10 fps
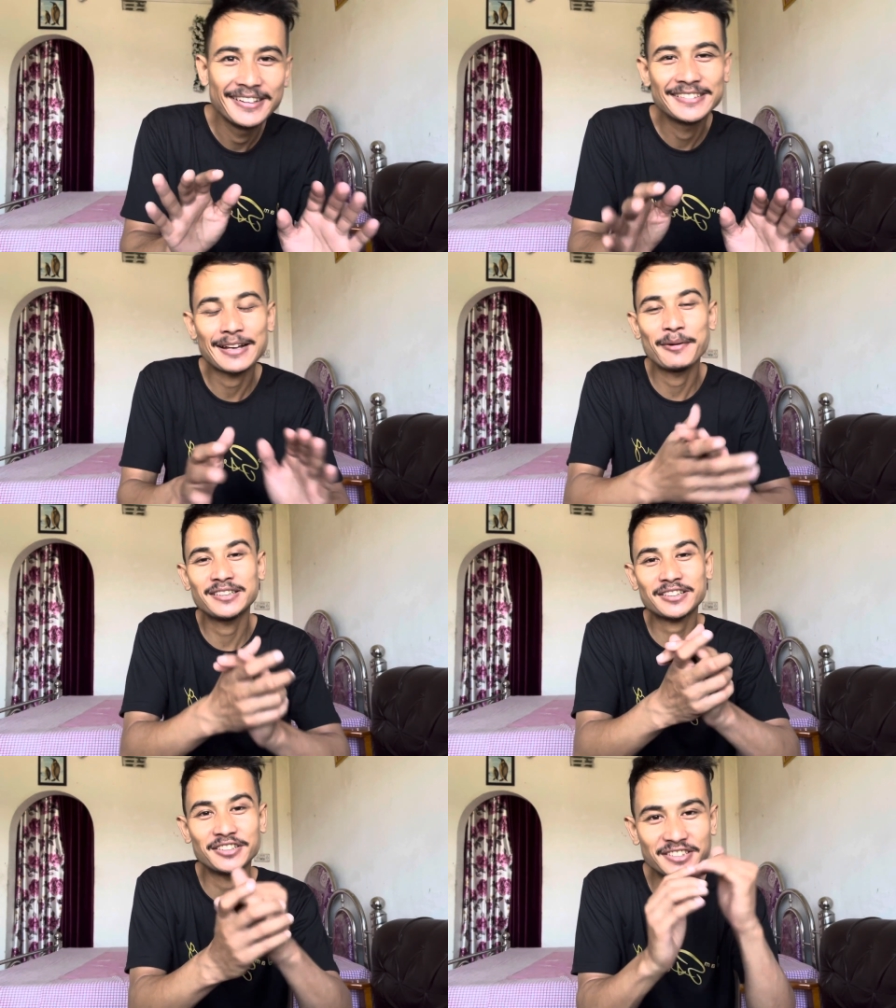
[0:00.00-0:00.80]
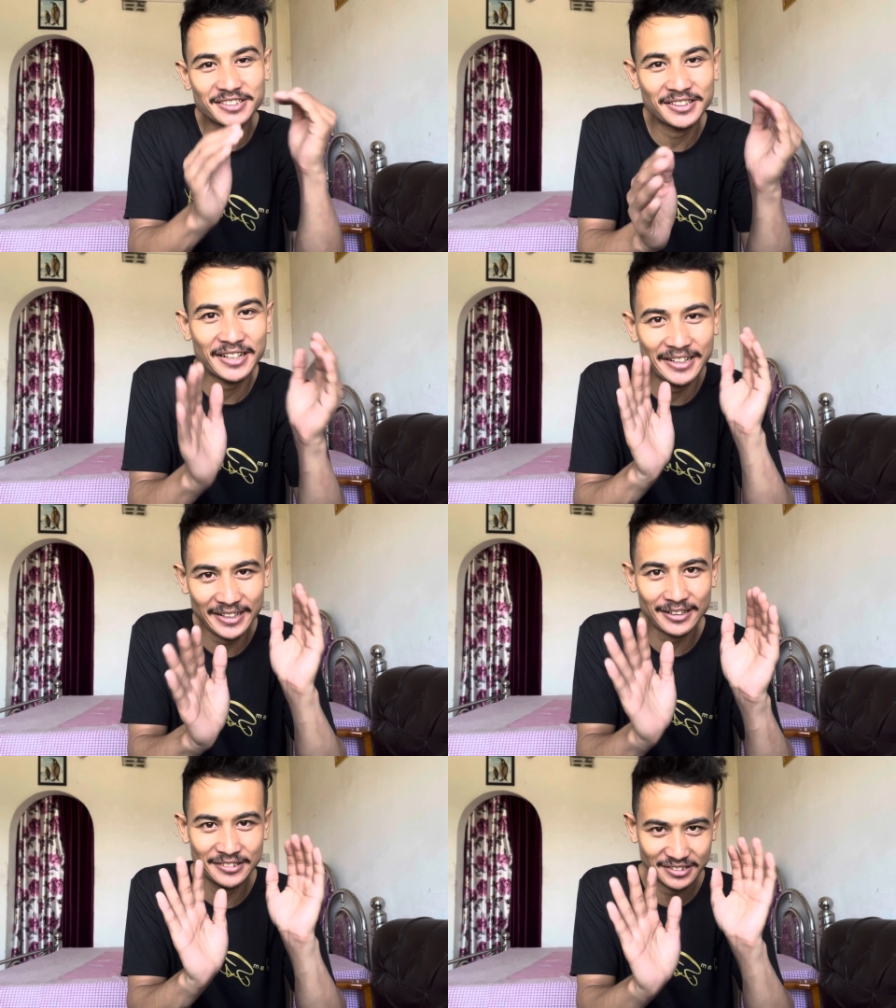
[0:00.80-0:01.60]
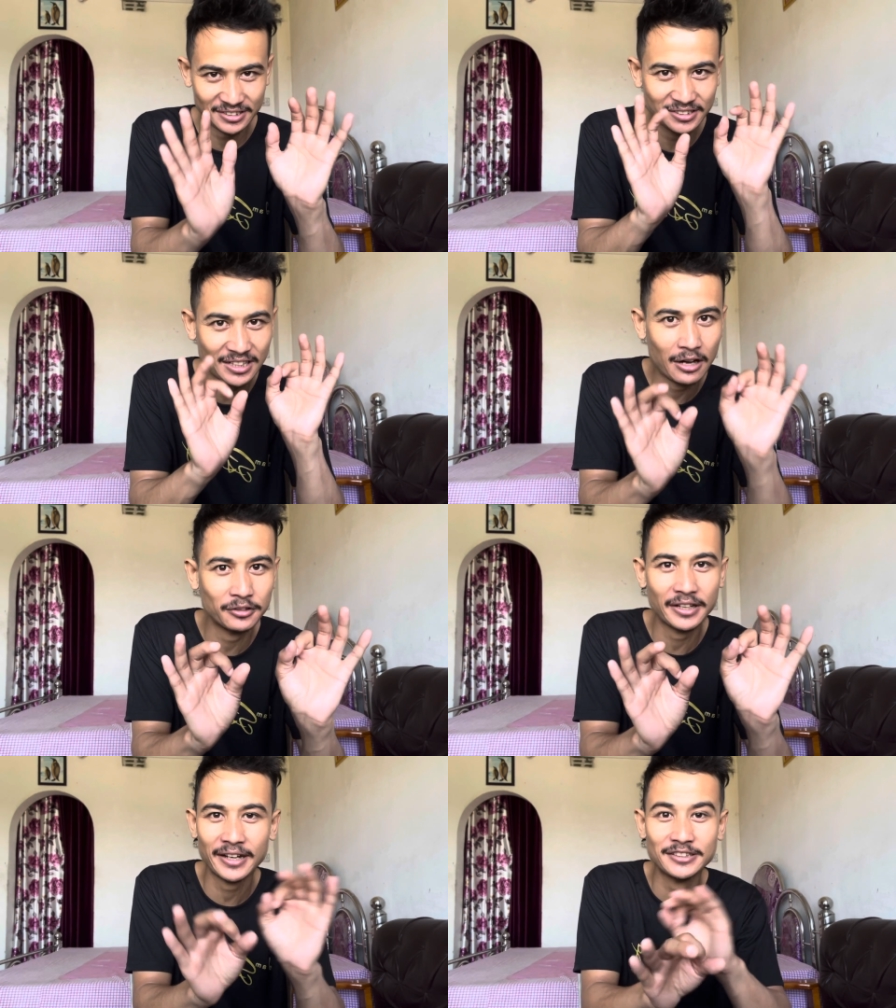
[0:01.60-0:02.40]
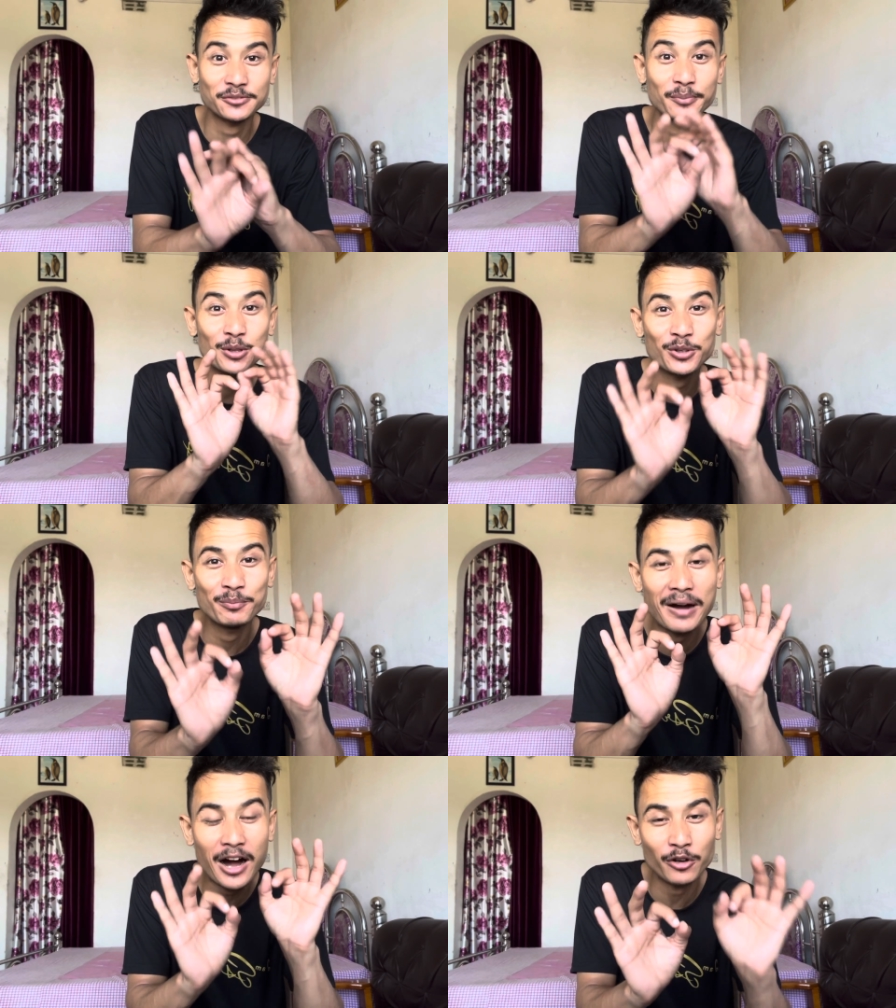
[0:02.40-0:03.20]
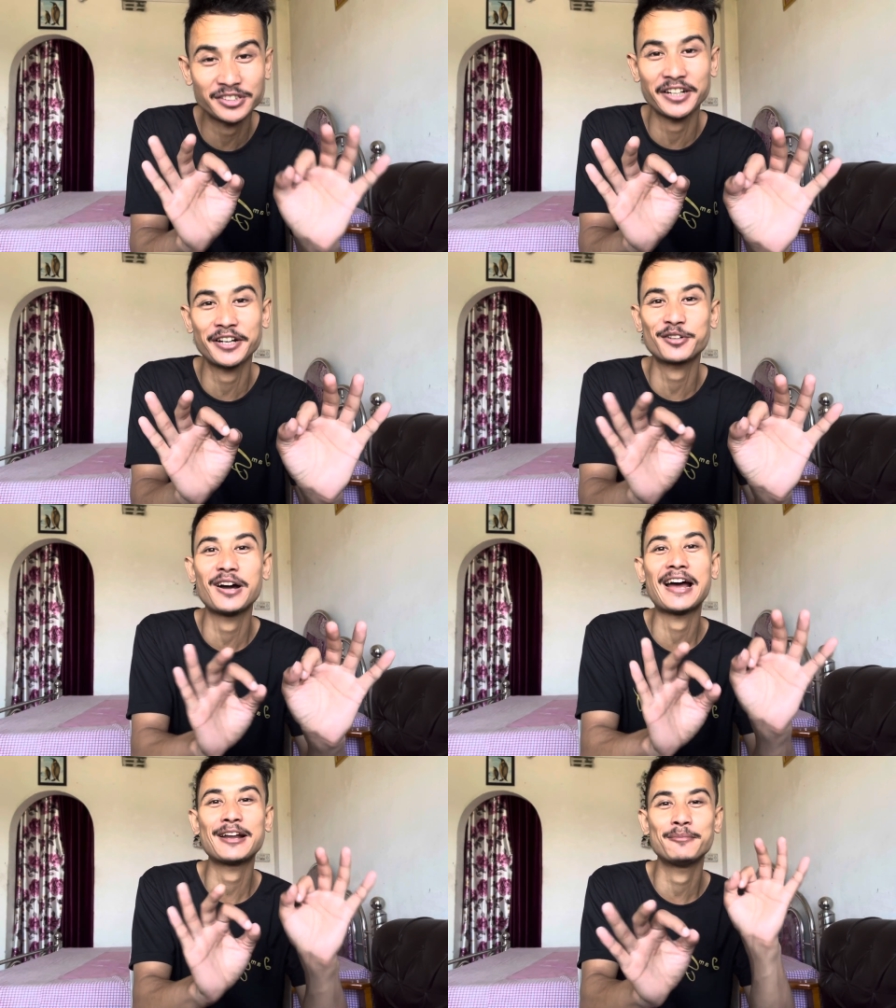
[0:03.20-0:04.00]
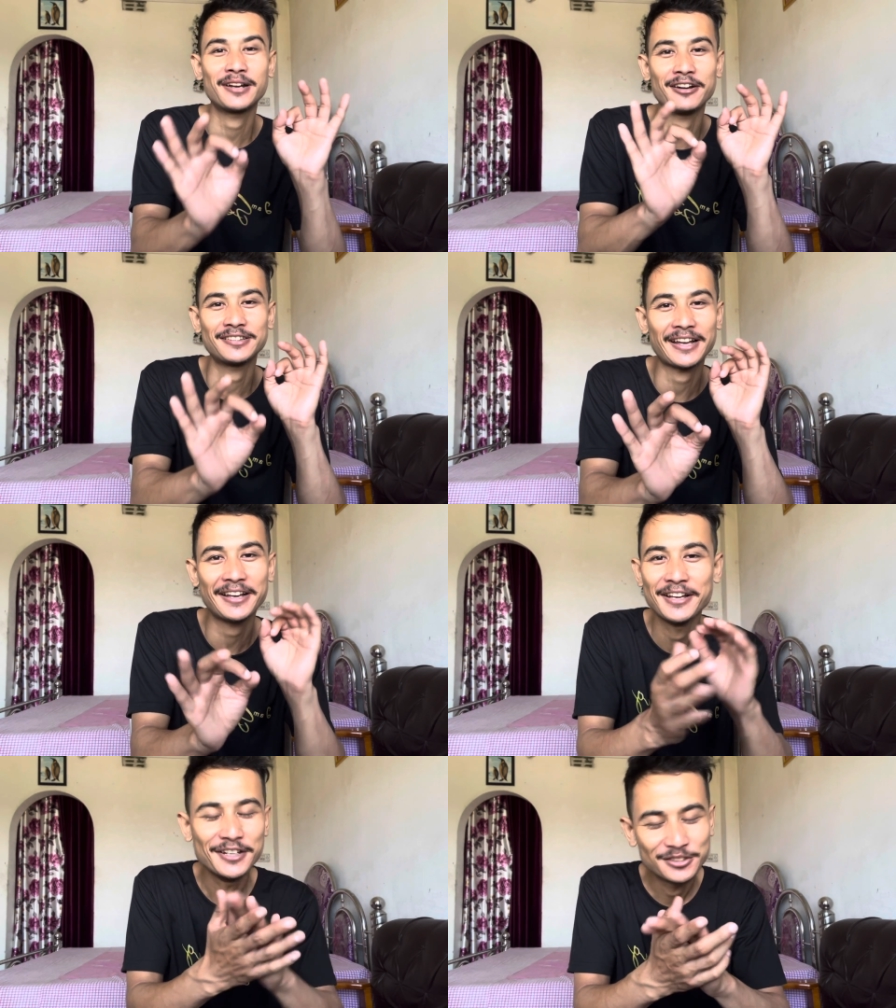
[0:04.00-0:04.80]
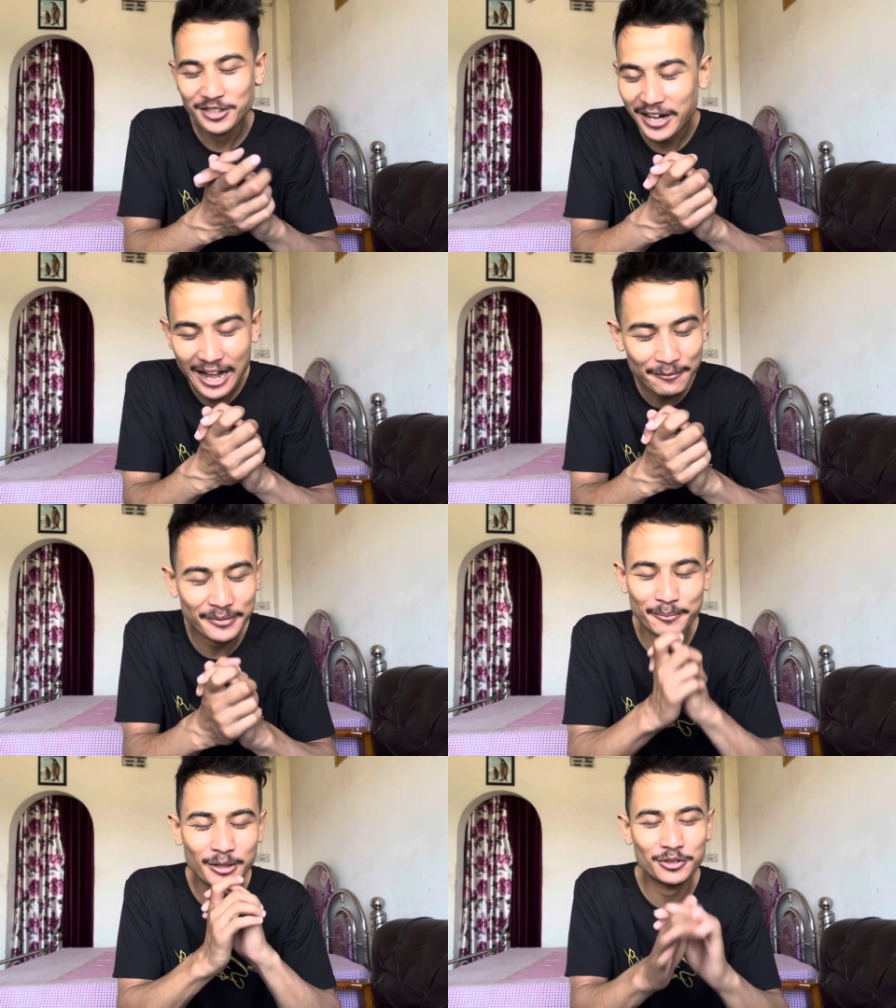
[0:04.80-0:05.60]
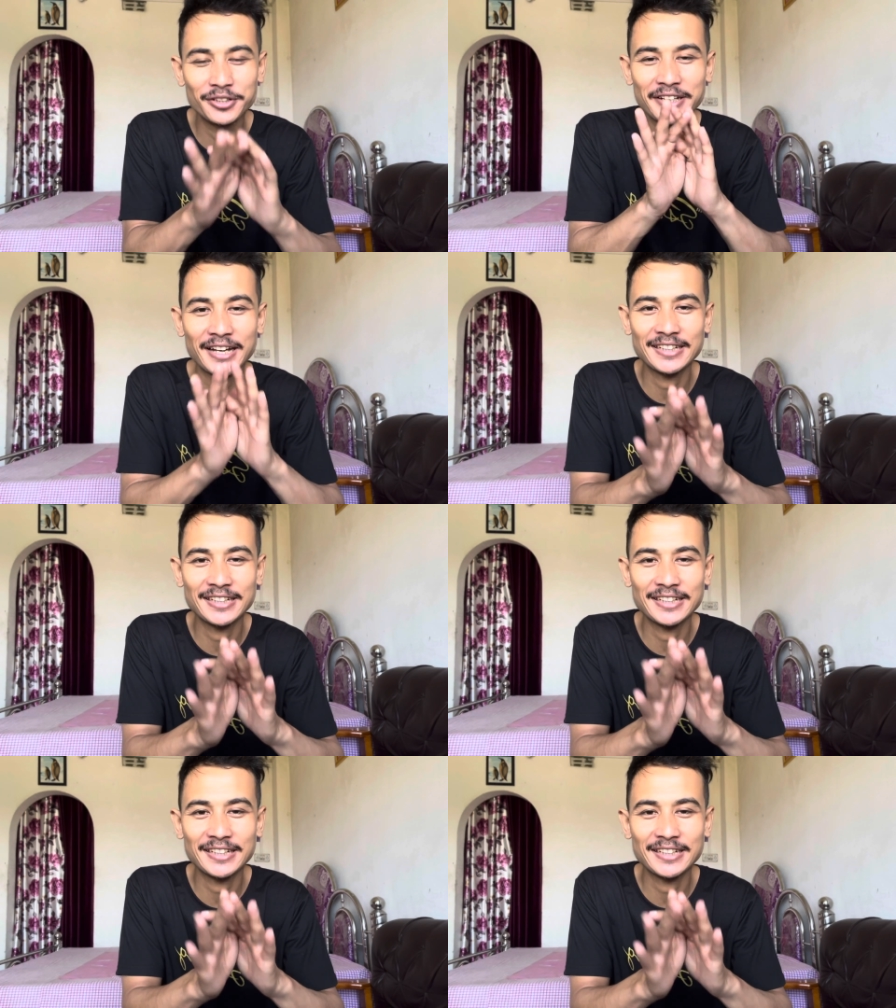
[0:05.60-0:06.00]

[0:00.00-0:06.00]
इसका मेन कंस्ट्रक्शन का एरिया कंस्ट्रक्शन जहाँ होता है गाइस बिल्कुल आउटसाइडर को आना मना होता है सो आप बिल्कुल नहीं आ